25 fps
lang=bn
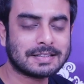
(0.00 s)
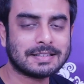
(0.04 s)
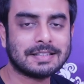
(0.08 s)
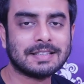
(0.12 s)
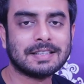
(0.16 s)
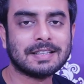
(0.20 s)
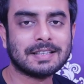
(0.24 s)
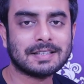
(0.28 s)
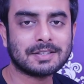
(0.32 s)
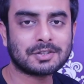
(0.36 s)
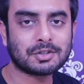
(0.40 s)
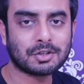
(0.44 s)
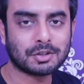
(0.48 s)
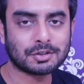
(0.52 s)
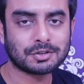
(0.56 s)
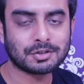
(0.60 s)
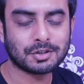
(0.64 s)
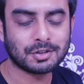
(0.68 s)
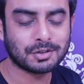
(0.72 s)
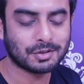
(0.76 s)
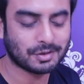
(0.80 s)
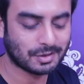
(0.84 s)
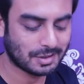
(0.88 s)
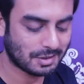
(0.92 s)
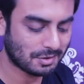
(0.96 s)
দিয়ে
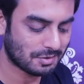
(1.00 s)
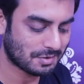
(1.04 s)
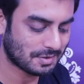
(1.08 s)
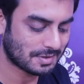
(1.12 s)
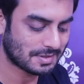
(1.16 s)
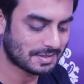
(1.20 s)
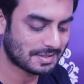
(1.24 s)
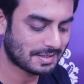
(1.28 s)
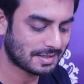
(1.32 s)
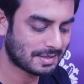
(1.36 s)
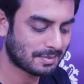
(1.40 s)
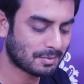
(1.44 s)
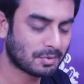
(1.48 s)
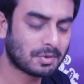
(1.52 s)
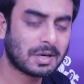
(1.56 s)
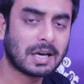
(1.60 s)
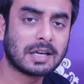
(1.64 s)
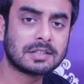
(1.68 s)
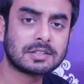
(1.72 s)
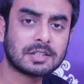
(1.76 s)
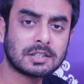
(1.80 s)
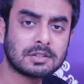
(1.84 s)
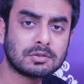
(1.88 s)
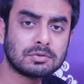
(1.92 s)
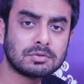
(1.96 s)
সচল করা হয়েছে এবং
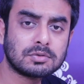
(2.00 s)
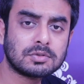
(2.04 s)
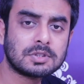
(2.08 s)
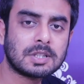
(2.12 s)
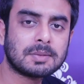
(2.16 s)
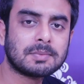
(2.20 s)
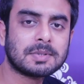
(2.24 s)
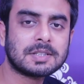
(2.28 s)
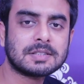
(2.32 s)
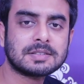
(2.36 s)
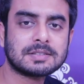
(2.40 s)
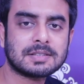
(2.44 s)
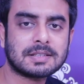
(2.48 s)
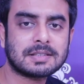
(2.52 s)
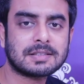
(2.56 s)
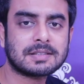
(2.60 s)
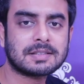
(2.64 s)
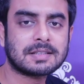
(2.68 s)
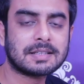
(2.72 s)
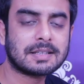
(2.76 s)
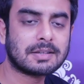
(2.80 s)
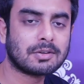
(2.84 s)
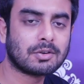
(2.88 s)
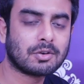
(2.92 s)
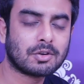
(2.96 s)
আসাদুজ্জামান
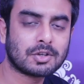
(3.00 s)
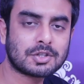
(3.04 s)
স্যারকে